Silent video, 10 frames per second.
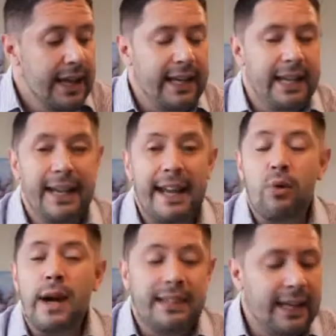Eh, la
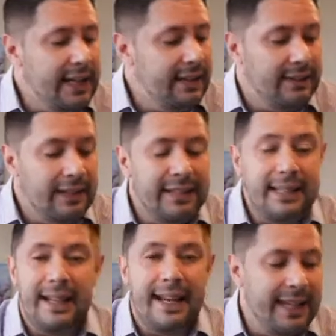cuarta ley
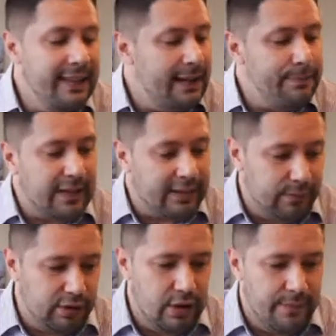dice la ley de la
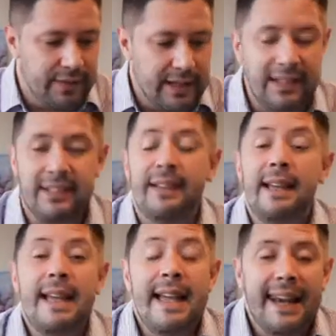percepción, dice,
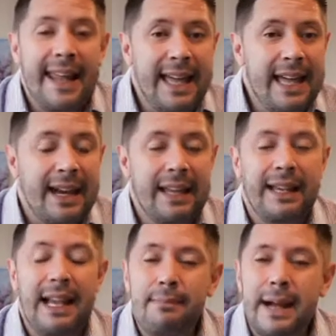la guerra,
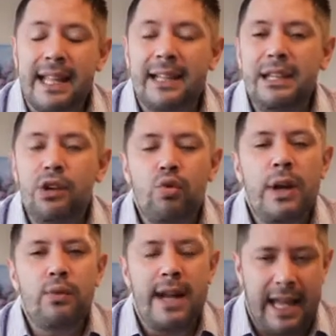el marketing no
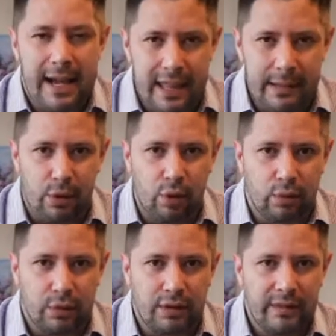es una guerra de
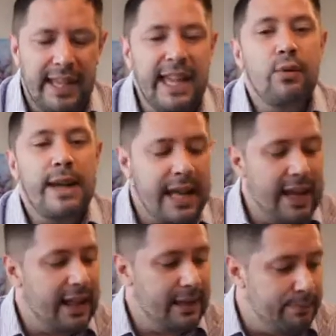productos es una
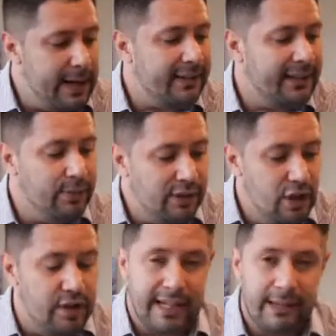guerra de
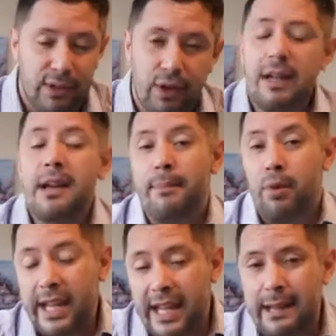percepciones, ¿no?
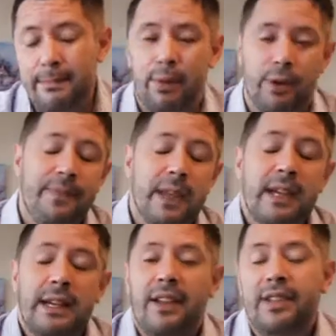Por ejemplo,
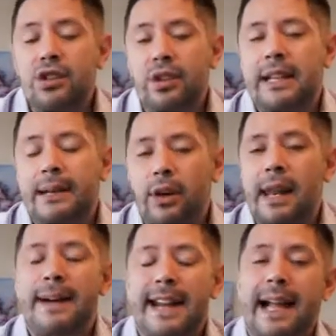si yo digamos la
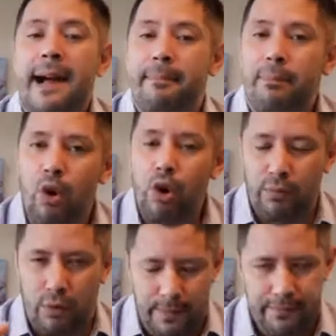marca
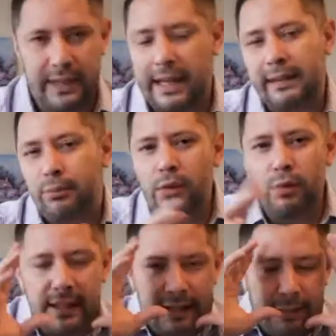Volvo, que Volvo
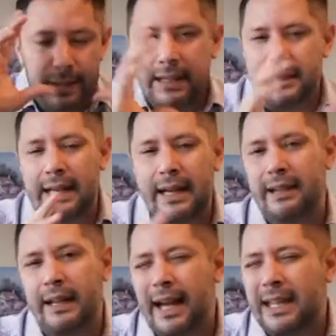básicamente
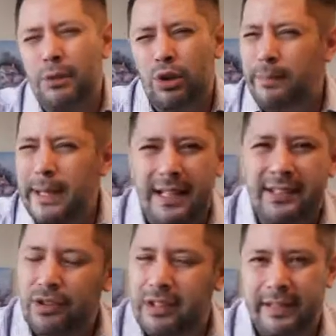está, aquí en nuestro país casi
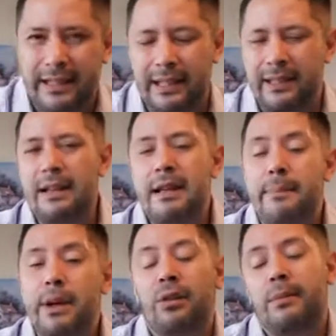no se vende,
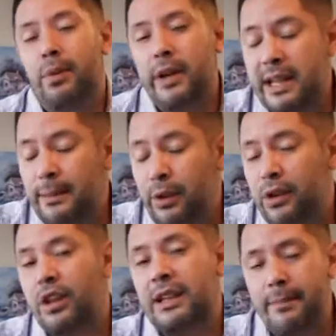pero por ejemplo en
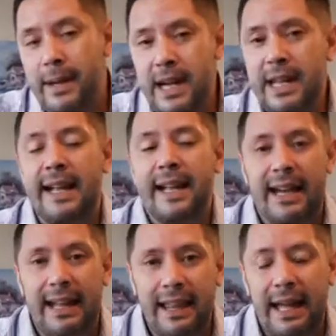Norteamérica, en
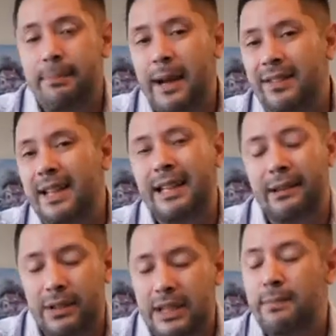Canadá, países que
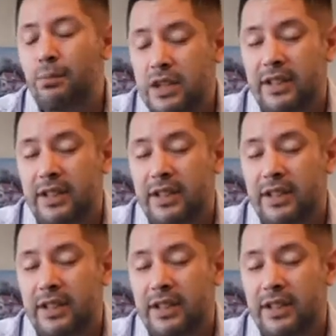tienen mucha